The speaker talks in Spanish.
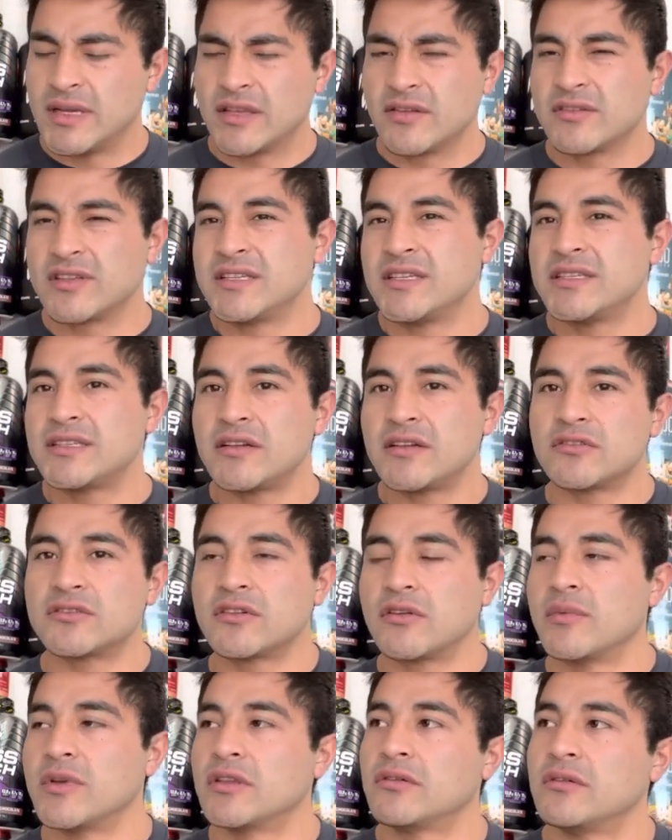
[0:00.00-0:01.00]
Entonces sí se los
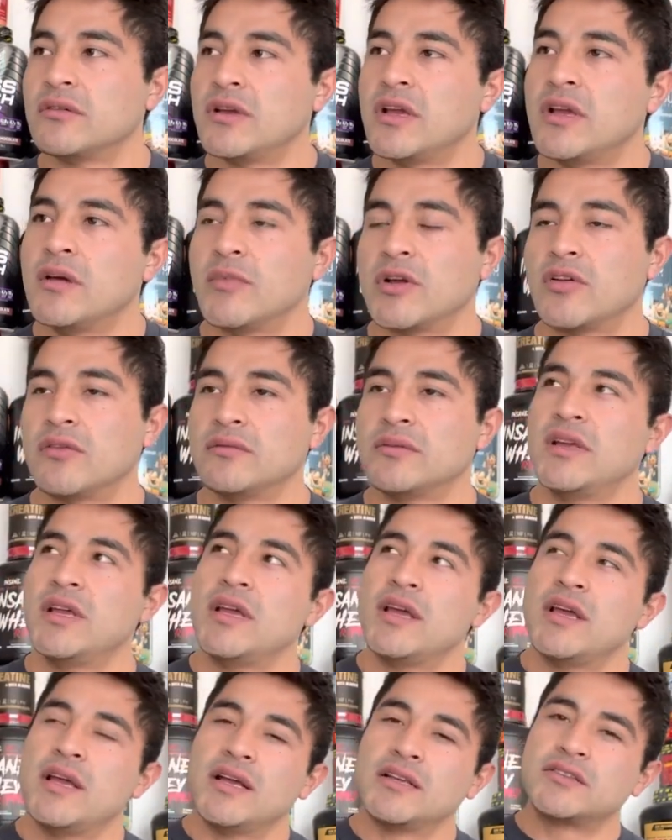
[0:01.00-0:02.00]
recomiendo. Bueno,
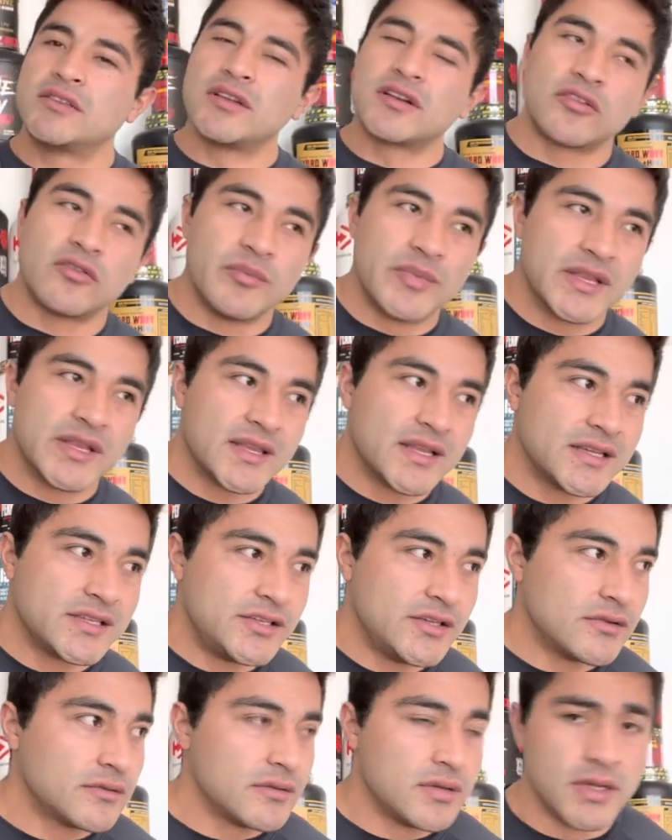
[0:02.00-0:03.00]
esta
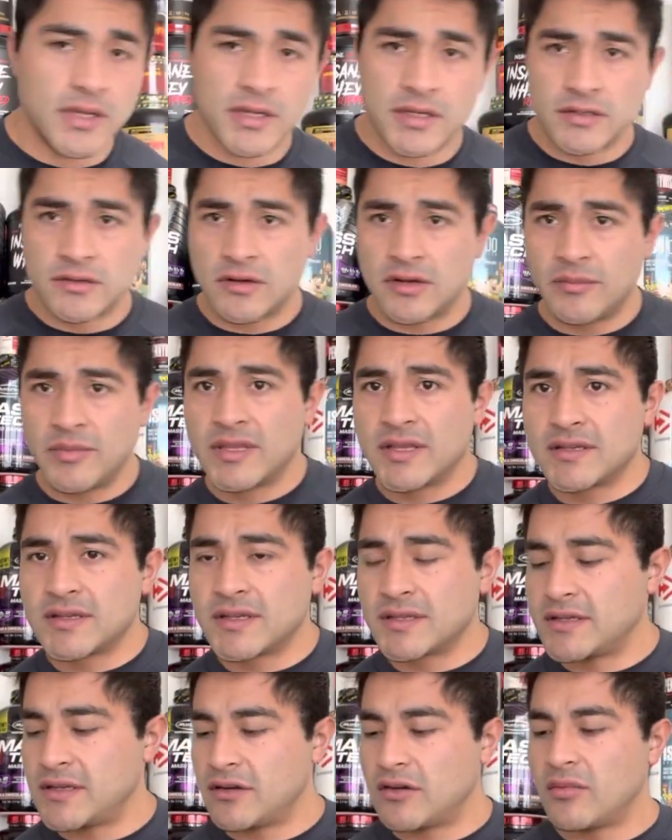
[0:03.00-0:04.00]
recomendación solamente es
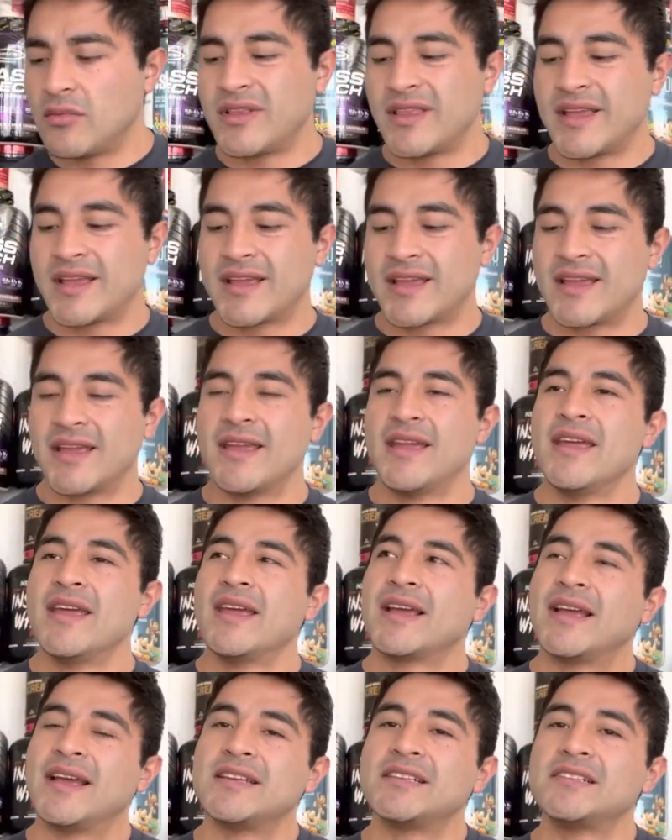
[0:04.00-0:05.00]
así como de que,
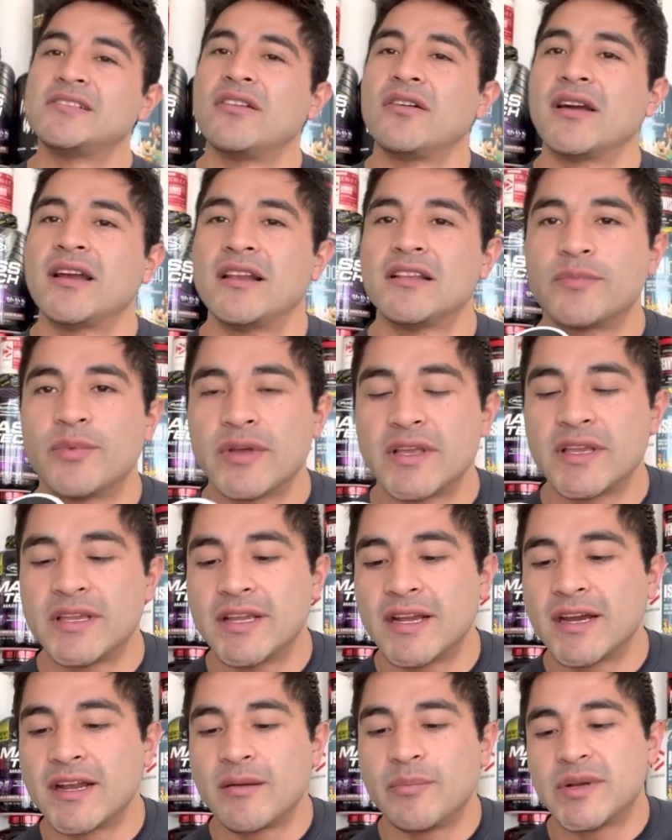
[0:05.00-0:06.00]
¿qué es lo que les puede
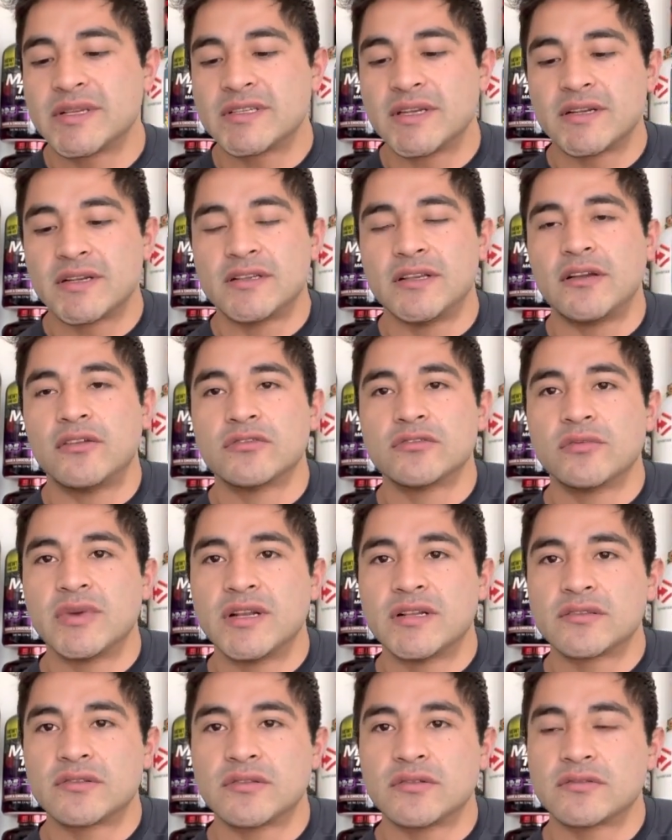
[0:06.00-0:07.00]
llegar a pasar si
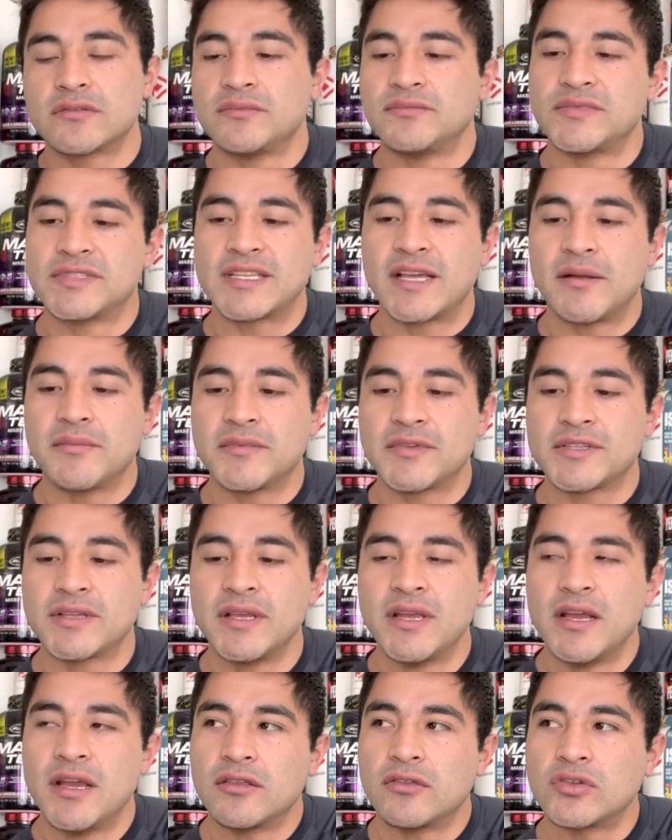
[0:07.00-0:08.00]
consumen estos SAMs?
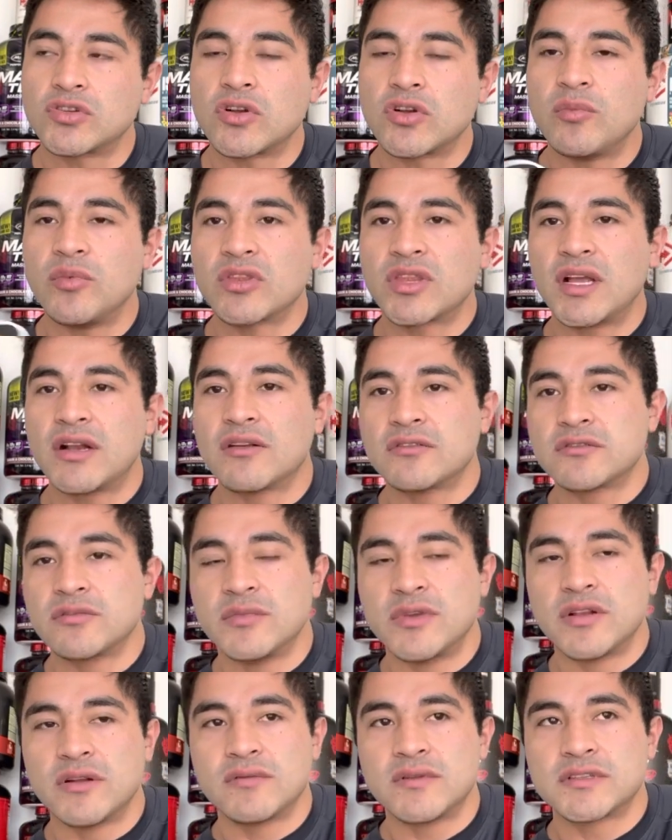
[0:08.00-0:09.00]
No es como tal
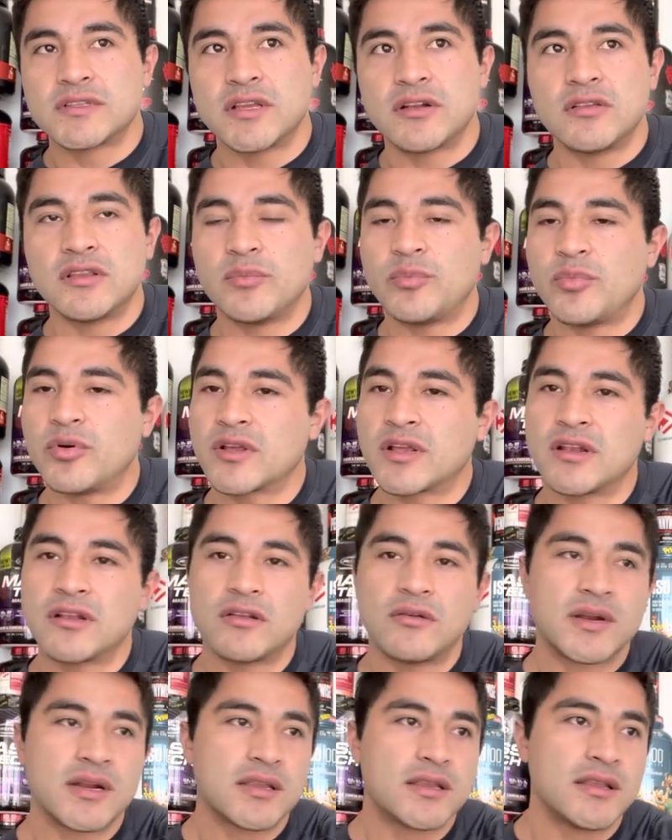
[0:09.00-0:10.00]
consumir un esteroide porque
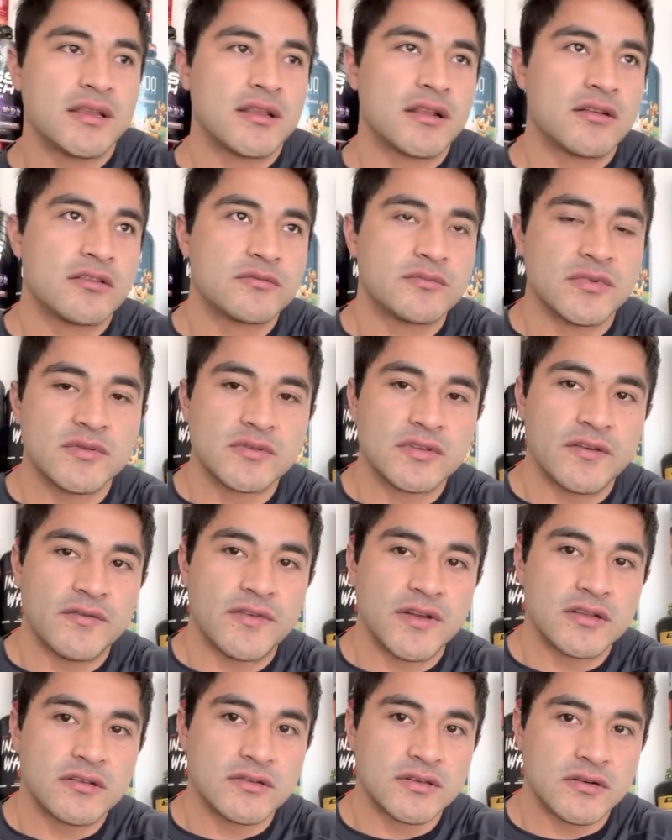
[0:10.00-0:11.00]
no van a tener los mismos
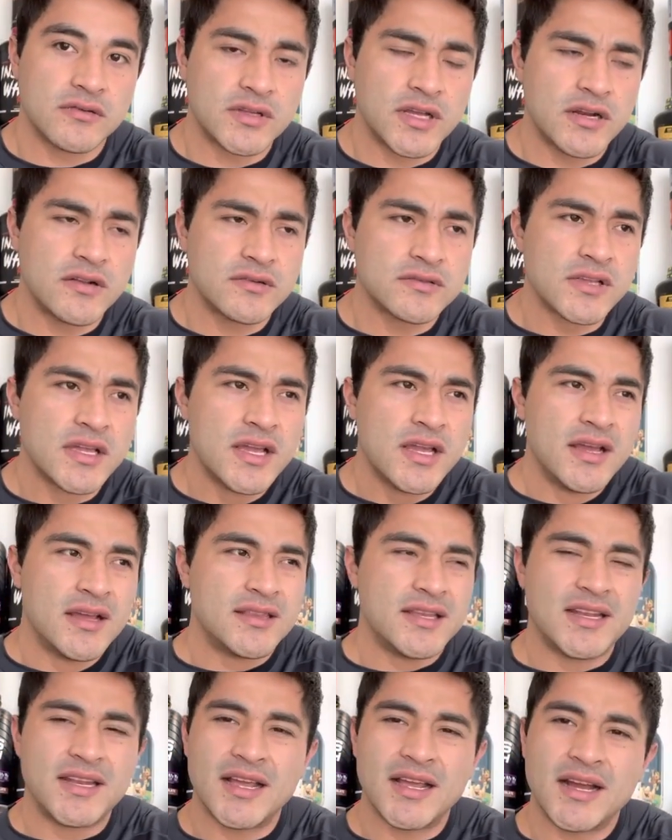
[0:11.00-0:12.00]
efectos secundarios,
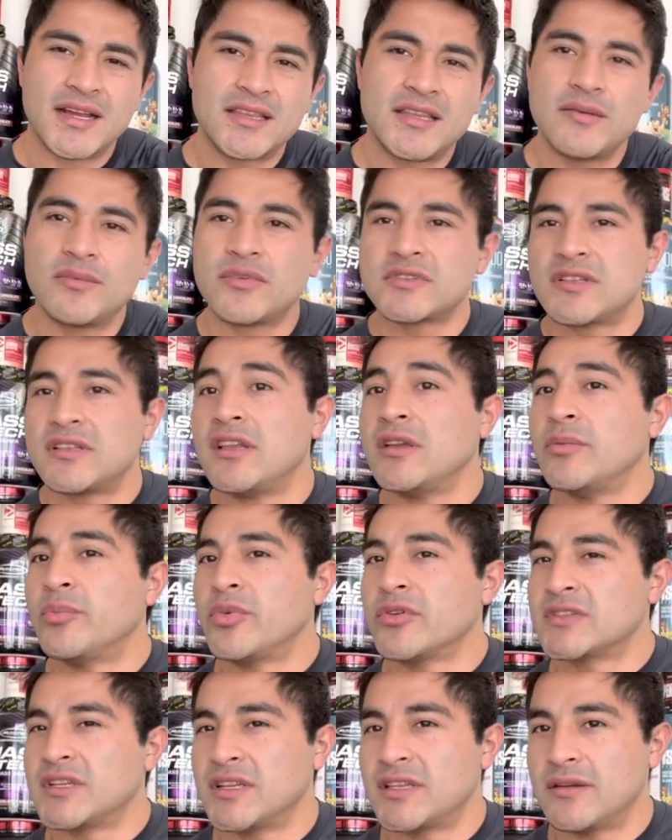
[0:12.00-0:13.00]
ni negativos ni
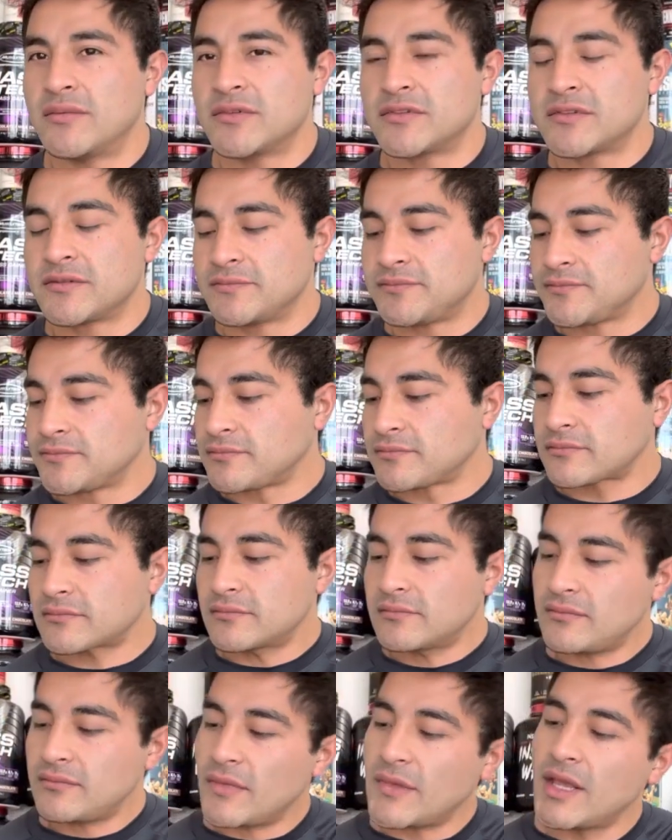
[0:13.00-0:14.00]
positivos.
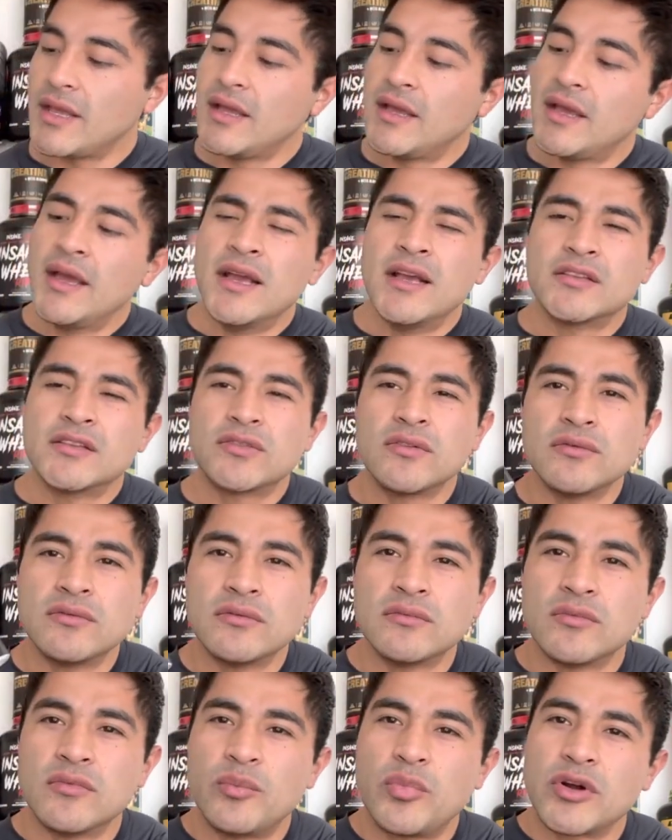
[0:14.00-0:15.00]

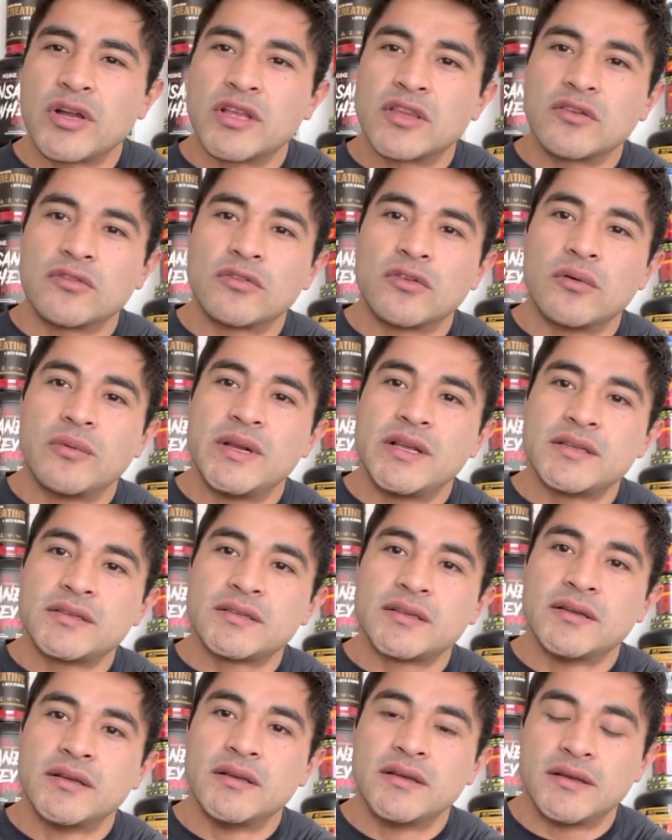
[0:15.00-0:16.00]
Son un poquito
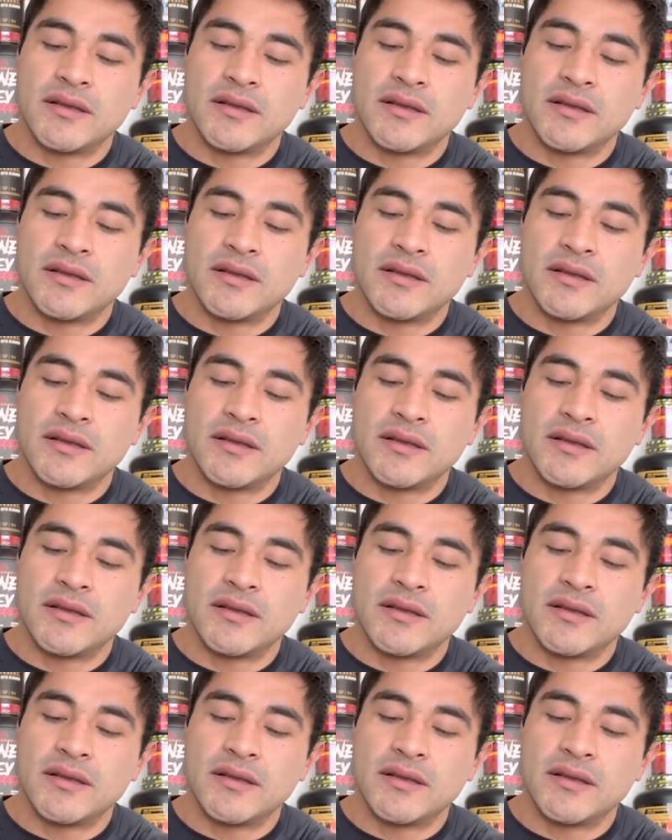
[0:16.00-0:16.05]
nobles.